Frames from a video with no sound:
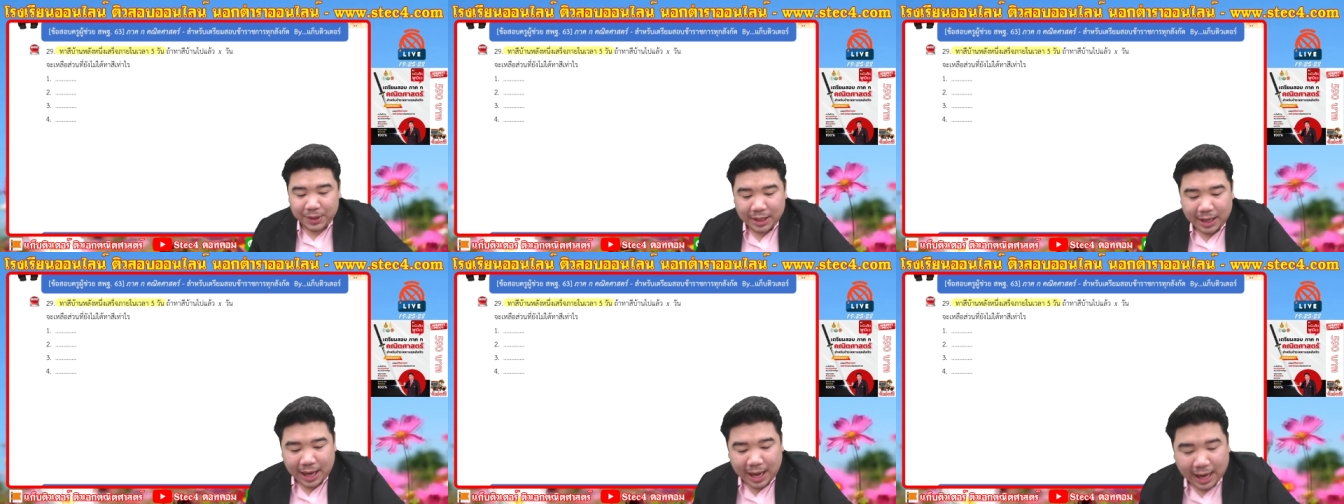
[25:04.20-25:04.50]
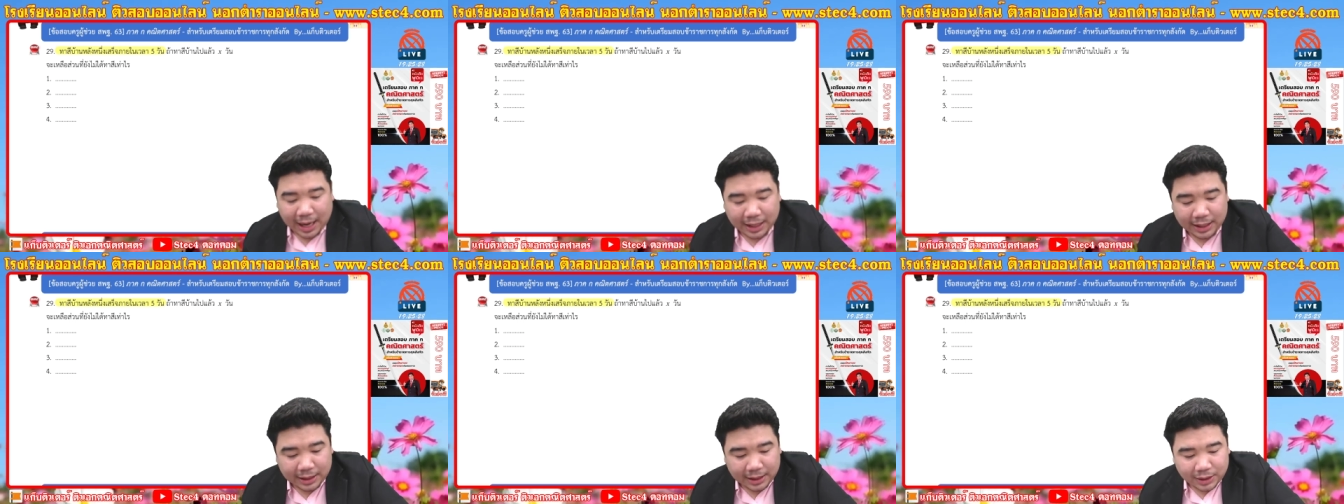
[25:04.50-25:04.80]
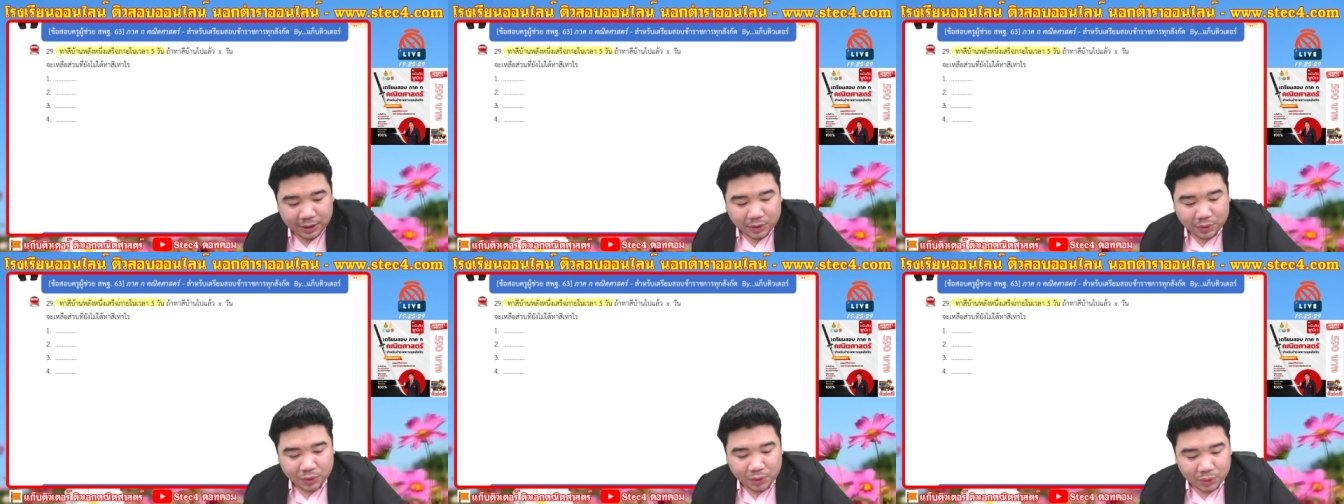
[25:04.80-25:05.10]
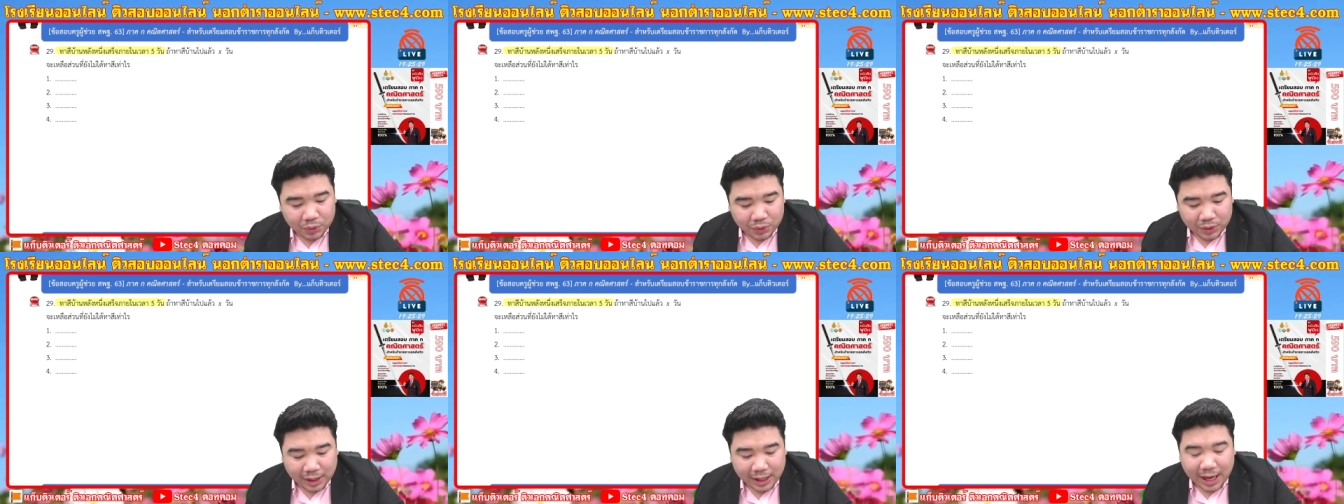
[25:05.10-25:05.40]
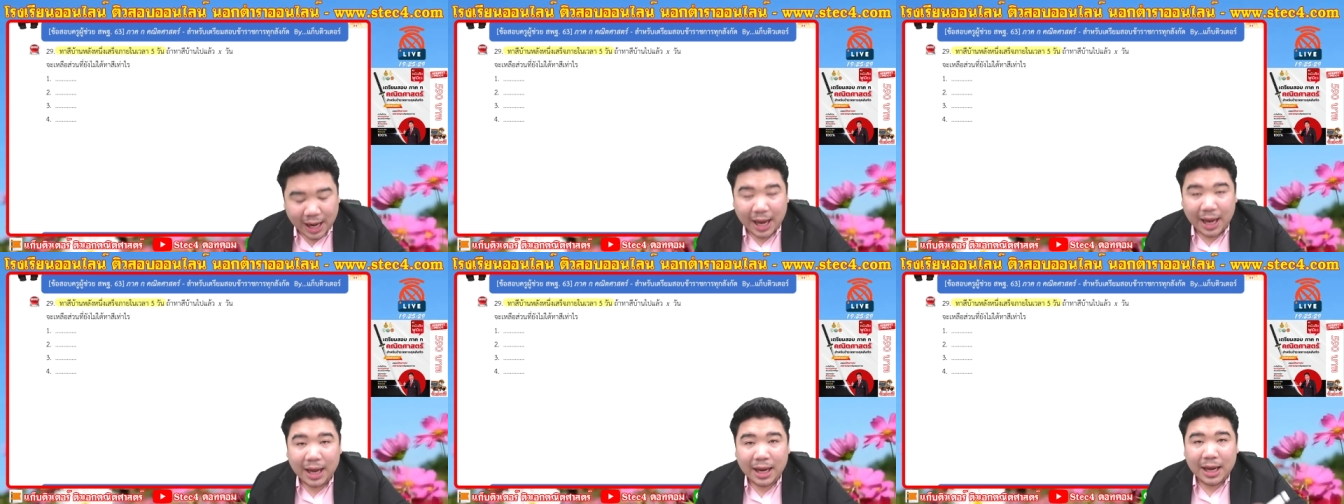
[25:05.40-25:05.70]
อ่ะดวงดวงดวงนี้
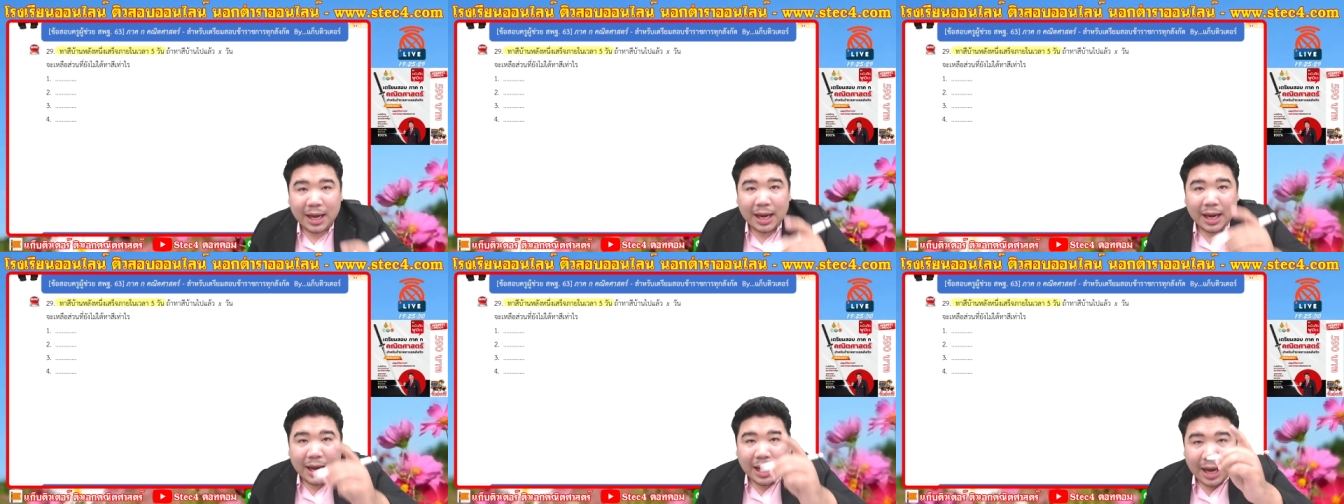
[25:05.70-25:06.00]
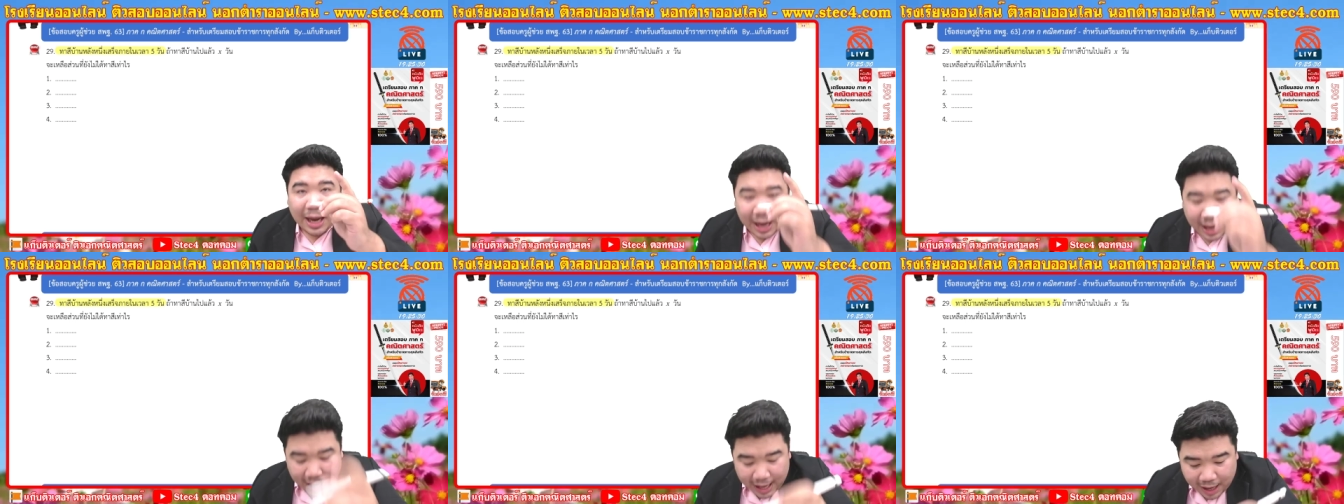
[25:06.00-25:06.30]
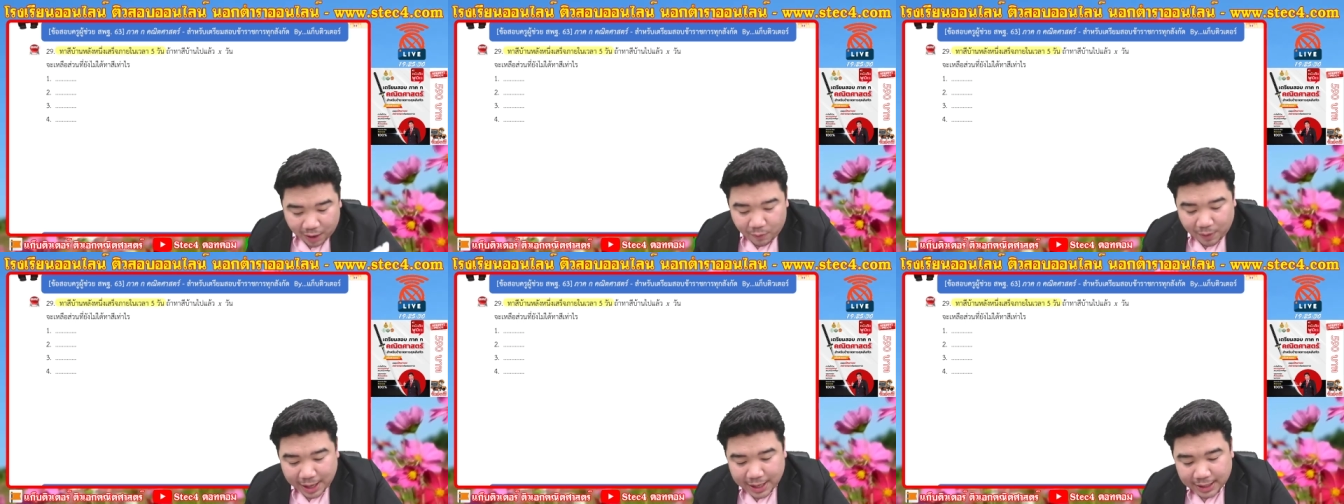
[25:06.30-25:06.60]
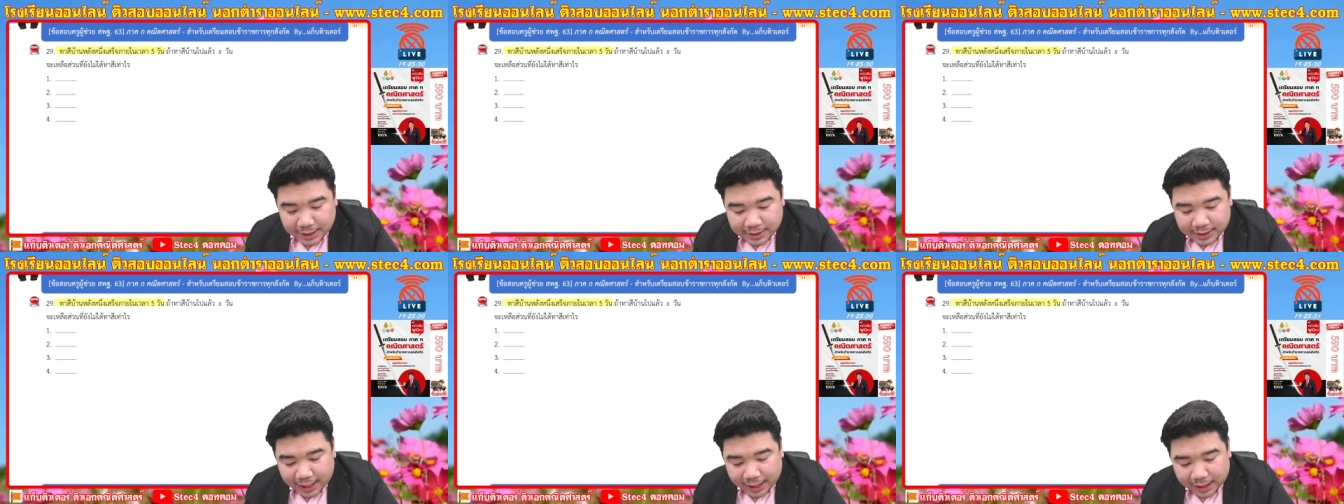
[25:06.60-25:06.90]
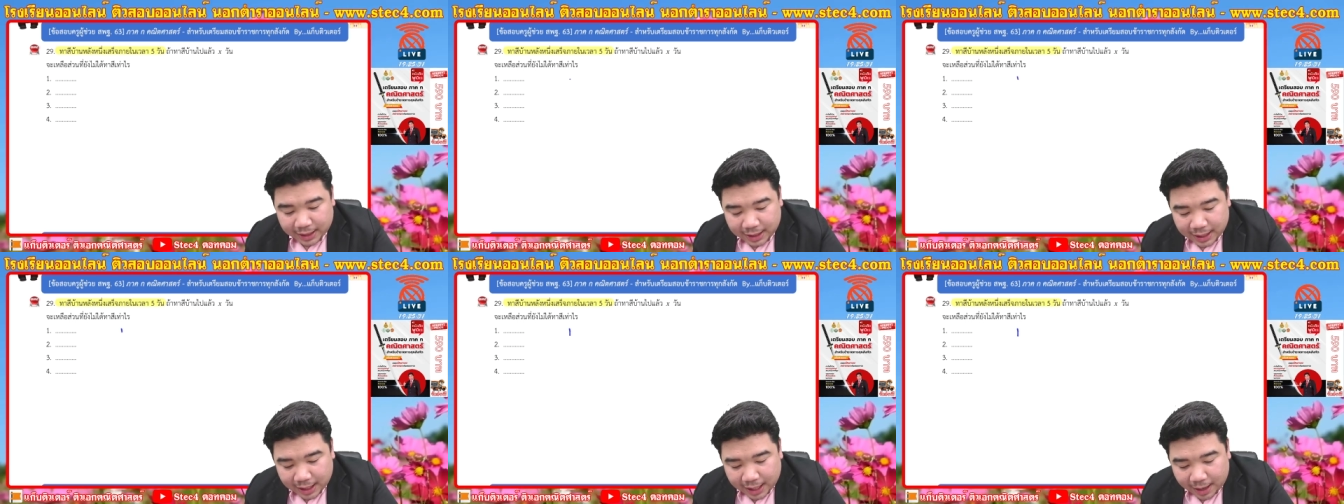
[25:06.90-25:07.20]
นะห้าวันเนี่ยเสร็จ
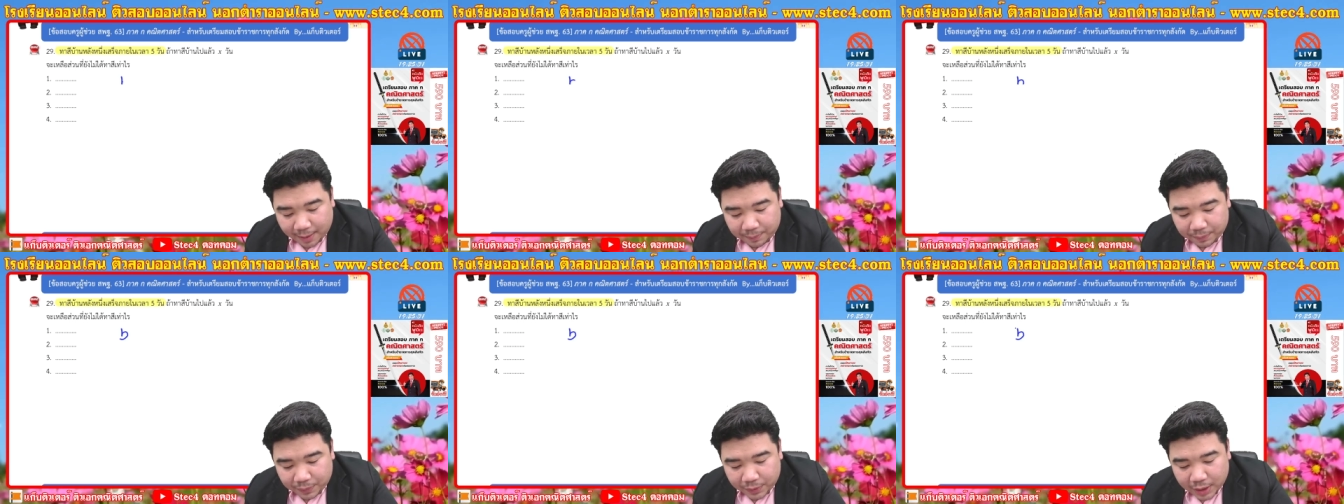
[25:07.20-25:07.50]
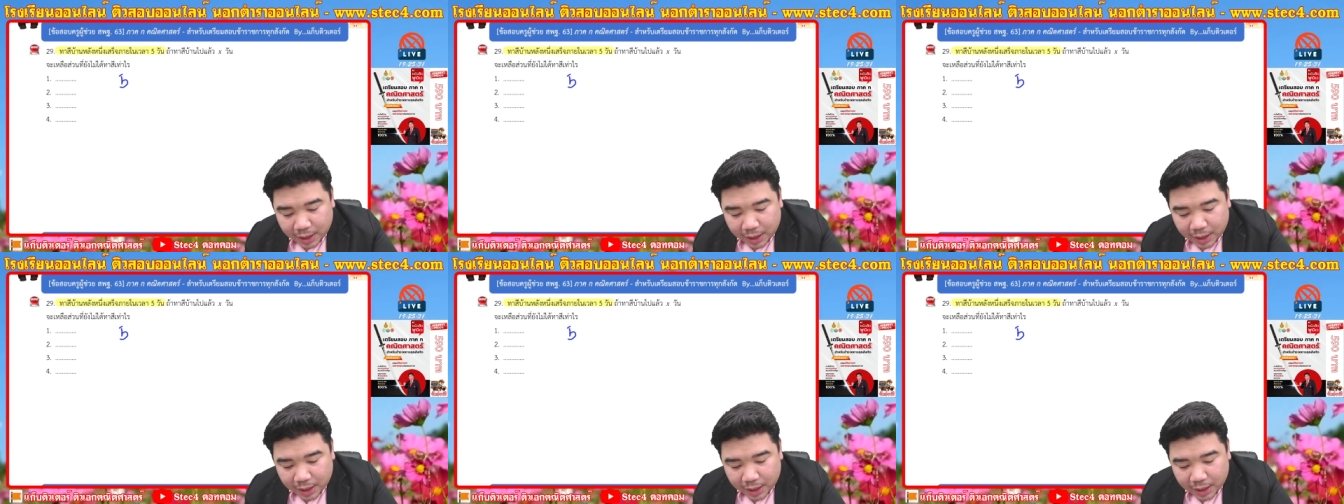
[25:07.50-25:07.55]
นะครับ